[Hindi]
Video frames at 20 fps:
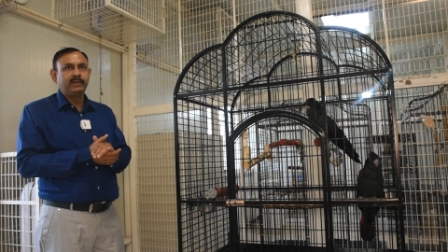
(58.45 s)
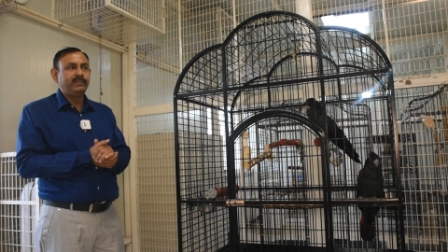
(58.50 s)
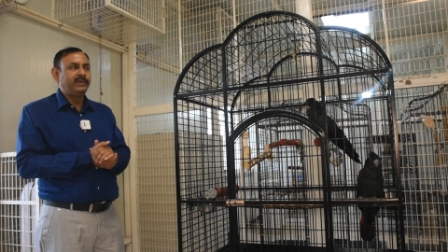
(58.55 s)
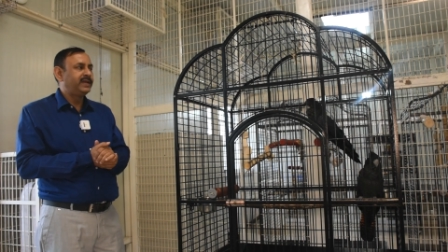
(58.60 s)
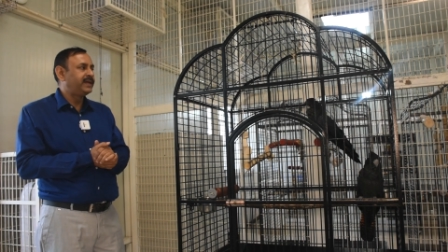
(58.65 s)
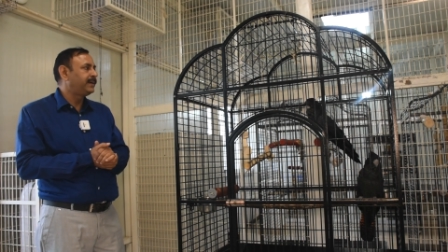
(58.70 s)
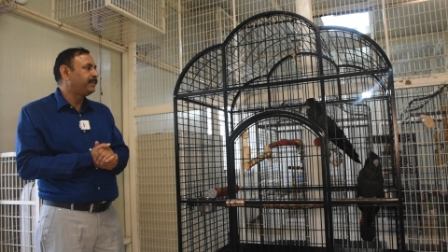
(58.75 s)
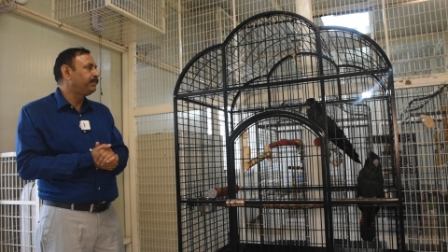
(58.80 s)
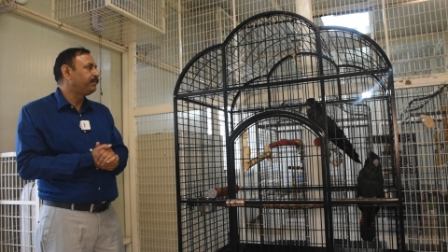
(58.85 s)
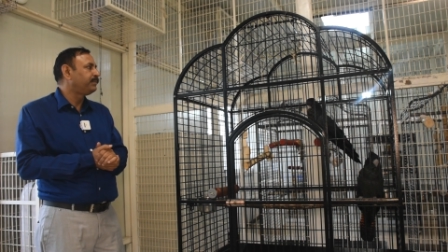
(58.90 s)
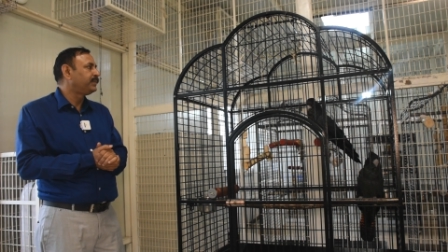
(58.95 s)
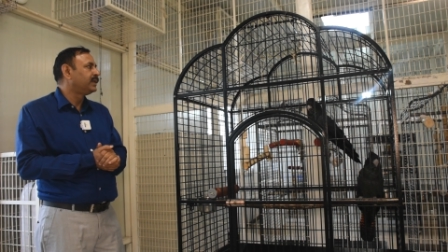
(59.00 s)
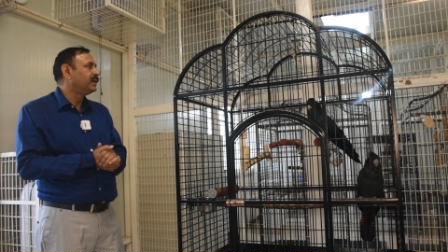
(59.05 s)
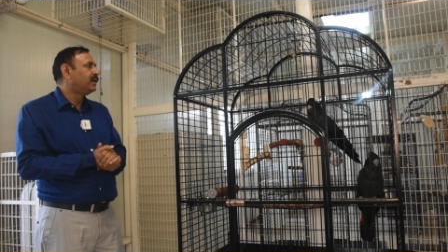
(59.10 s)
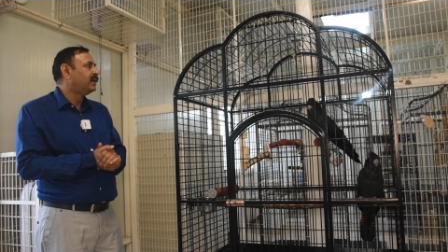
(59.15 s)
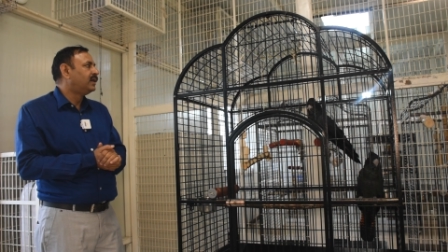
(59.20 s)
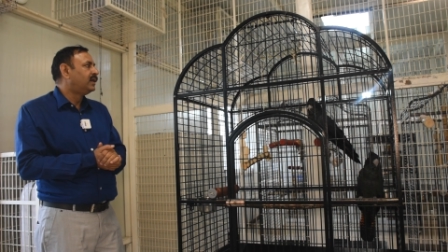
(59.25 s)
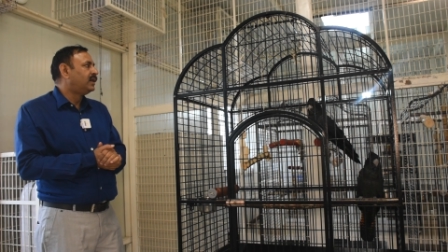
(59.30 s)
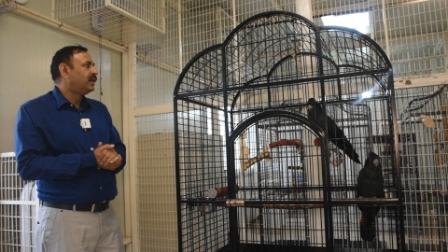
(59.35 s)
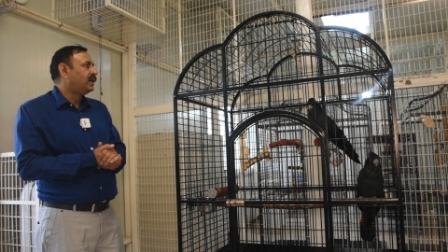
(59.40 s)
बेबी हैं
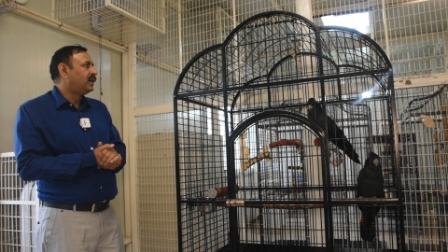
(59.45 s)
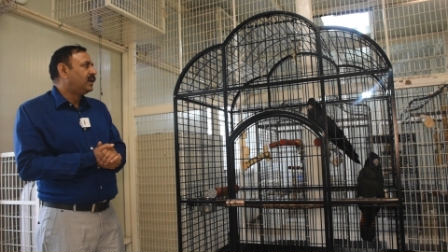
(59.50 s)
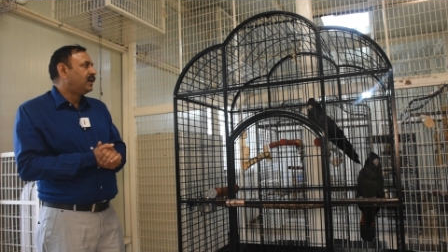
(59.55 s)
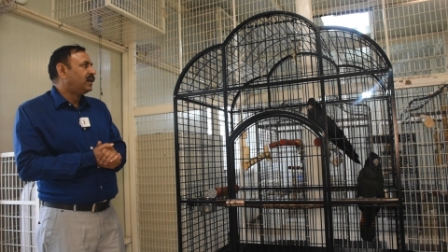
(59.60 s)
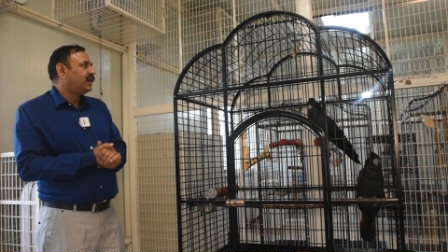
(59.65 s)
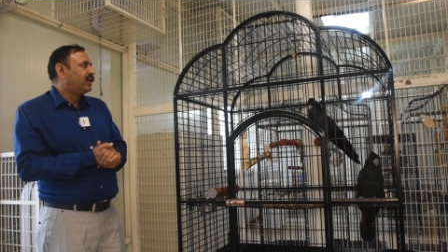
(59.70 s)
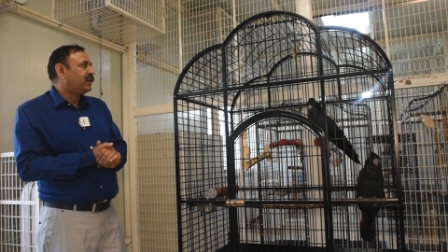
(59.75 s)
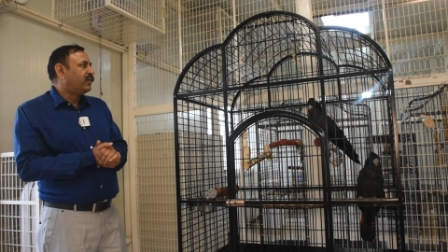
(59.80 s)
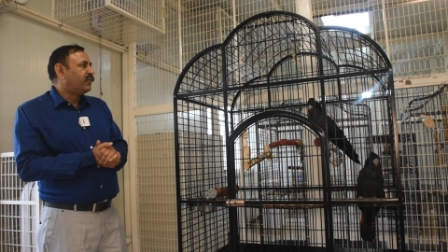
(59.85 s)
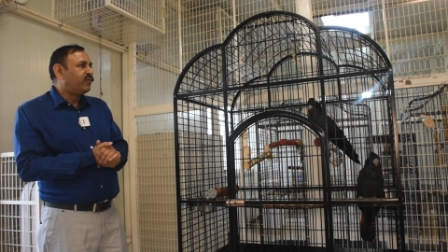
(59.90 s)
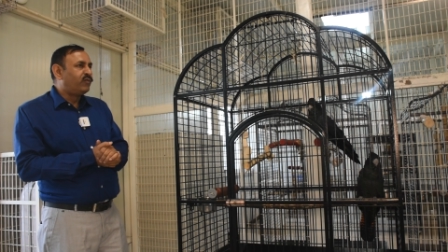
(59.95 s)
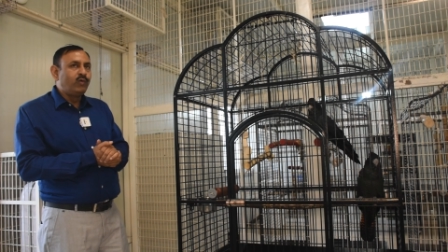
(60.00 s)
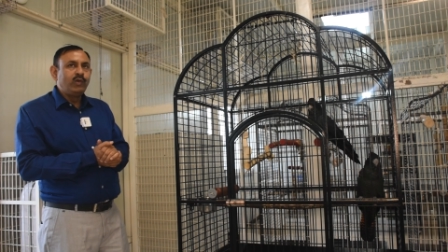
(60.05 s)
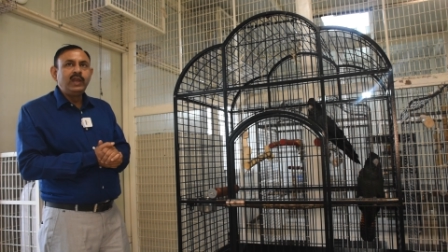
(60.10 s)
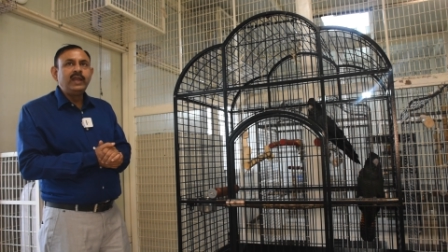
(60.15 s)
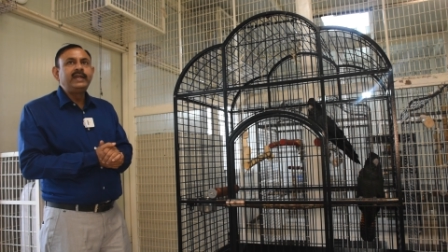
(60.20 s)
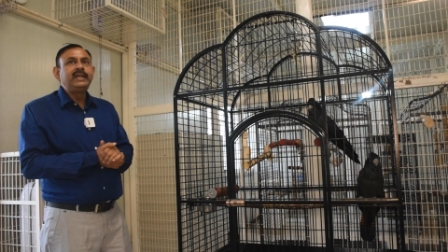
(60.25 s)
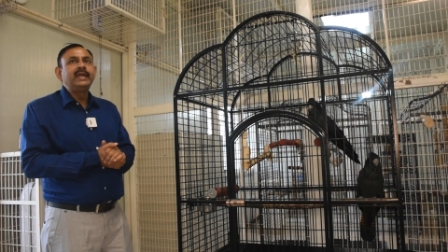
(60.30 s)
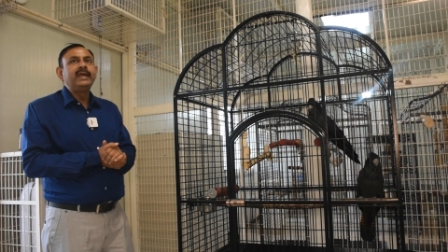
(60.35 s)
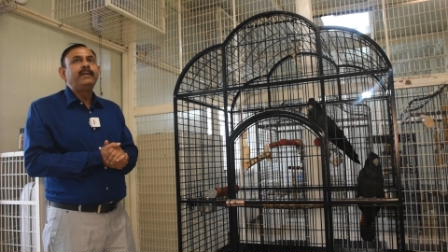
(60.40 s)

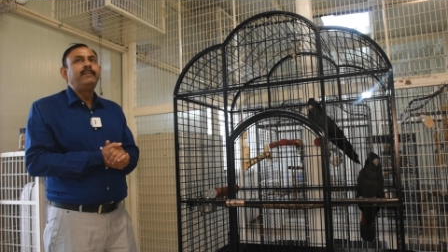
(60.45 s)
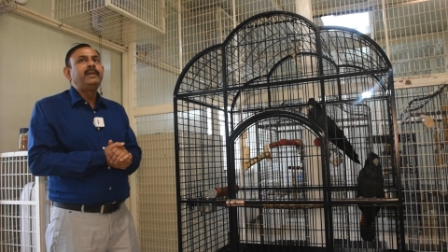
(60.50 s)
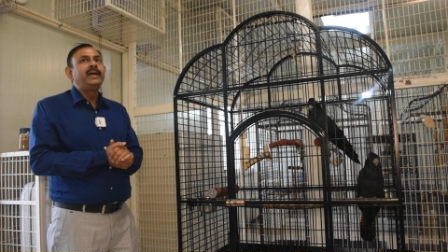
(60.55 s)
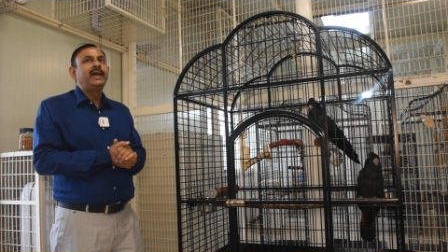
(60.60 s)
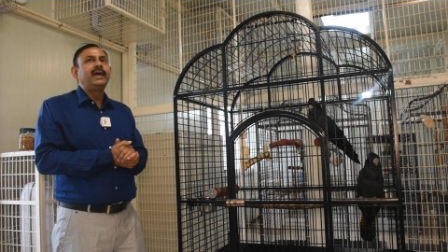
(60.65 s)
फुली टेम्ड